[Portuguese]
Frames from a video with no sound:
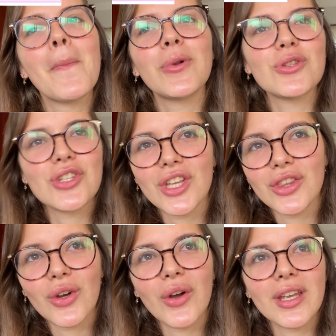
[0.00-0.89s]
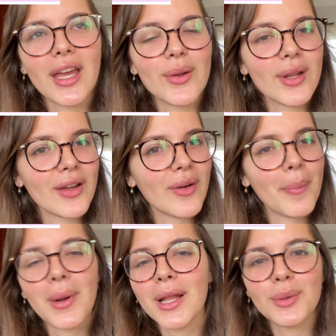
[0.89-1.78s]
Pro TikTok, quero gravar
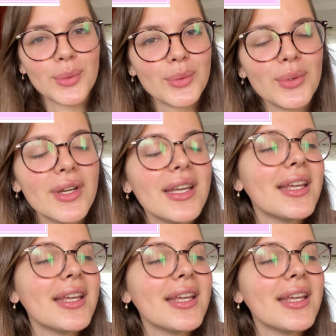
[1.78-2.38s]
pra tudo.